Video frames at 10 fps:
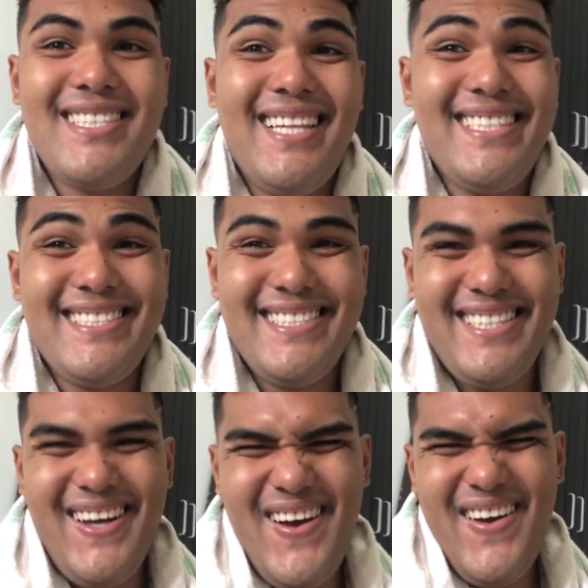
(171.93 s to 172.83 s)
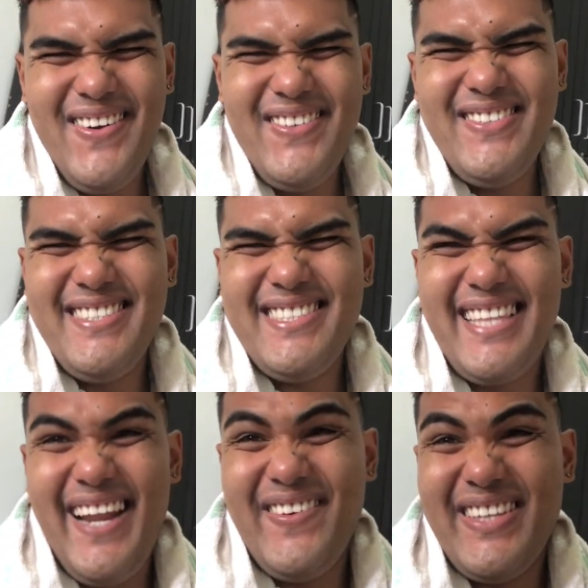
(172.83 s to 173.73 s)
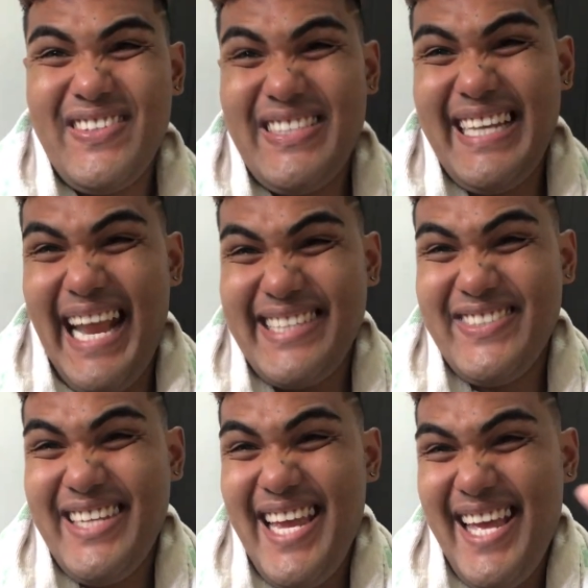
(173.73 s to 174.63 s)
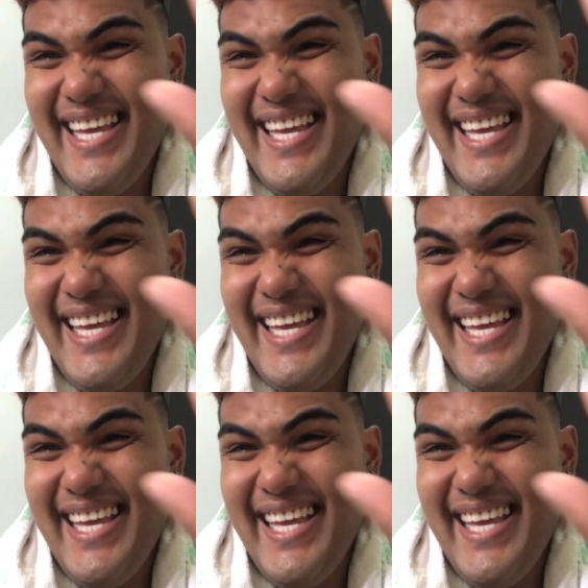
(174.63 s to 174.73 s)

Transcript: Let's go! Tanawa na to sa reaction niya.